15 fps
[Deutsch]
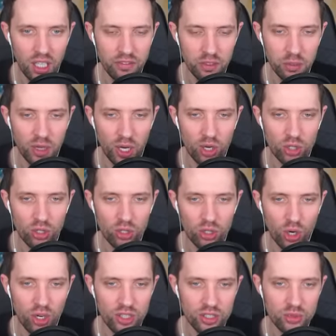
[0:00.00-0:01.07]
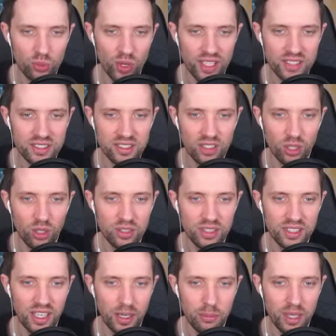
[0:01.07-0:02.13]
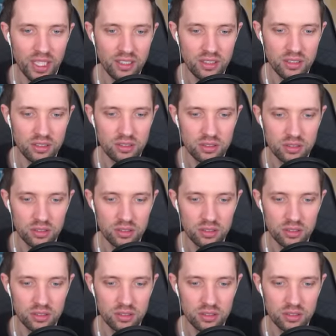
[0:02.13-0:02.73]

Jawohl, Wir brauchen Gold, Redstone, Diamanten.